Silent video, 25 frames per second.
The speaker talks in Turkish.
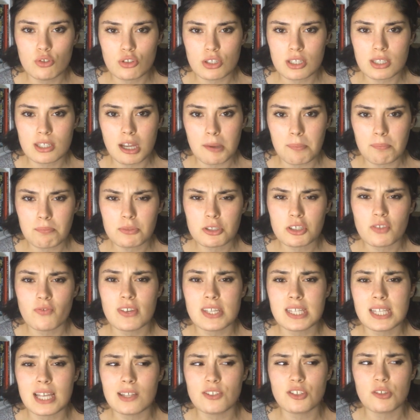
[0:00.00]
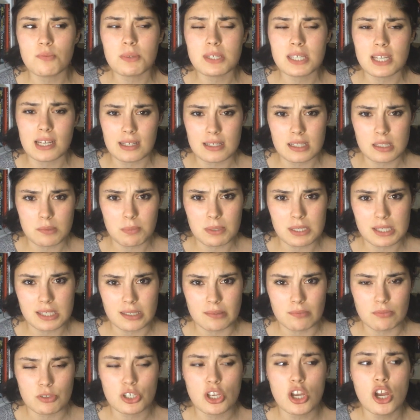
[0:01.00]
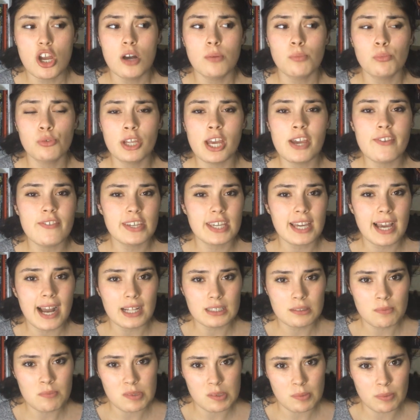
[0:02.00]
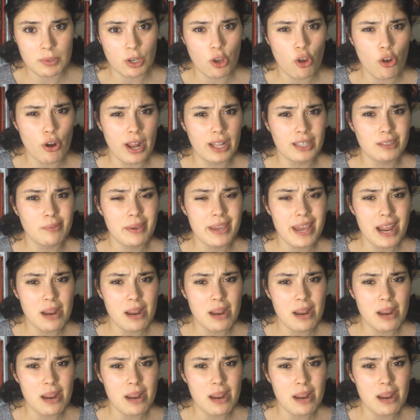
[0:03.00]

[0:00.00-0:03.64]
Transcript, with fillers: 3 kitapmış ve sadece bir tanesi basılmış. Bunu eve geldiğim zaman öğrendim.